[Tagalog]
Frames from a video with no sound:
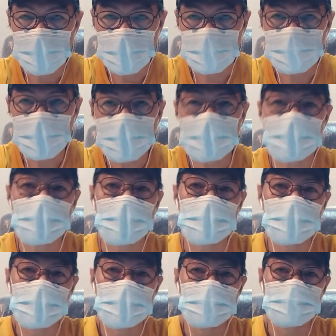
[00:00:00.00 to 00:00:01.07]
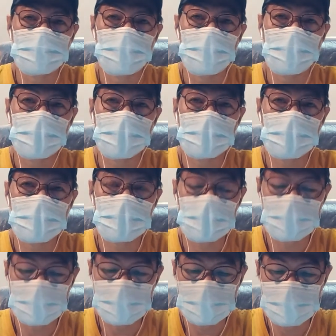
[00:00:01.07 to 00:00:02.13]
ay para sa atin.
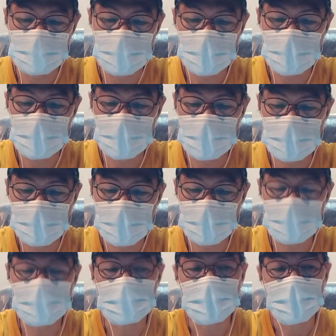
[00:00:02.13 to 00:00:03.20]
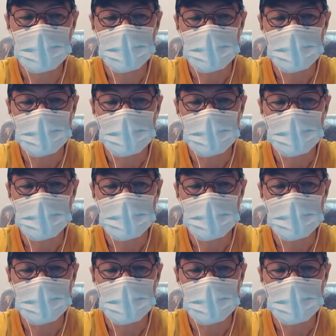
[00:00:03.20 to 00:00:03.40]
Kasi pwede yan na ano,